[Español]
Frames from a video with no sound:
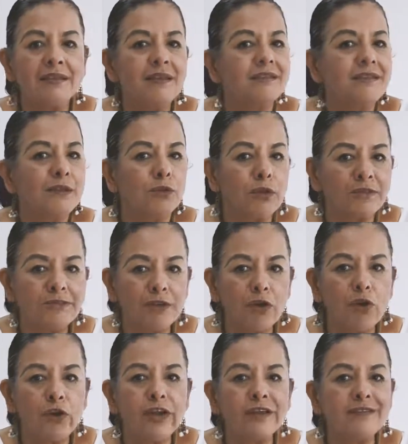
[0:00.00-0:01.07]
de
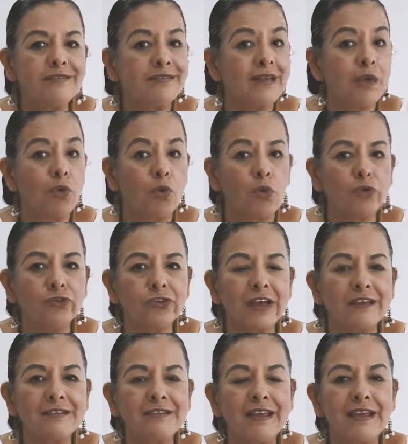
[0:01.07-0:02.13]
situaciones, de
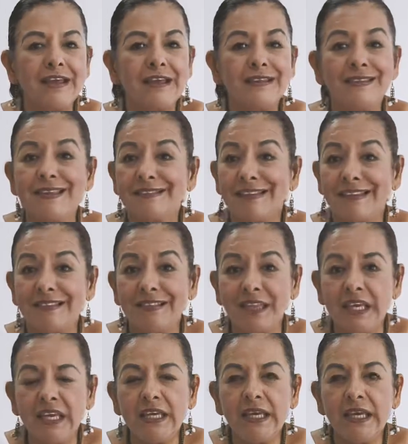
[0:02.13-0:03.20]
cosas, de
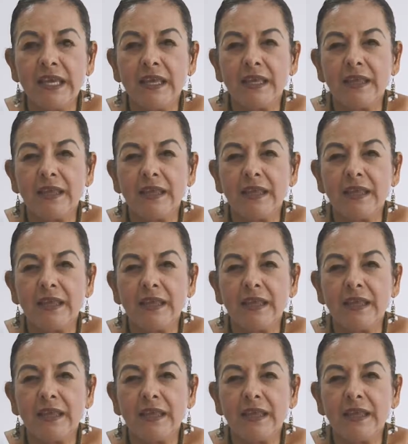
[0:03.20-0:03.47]
sentir,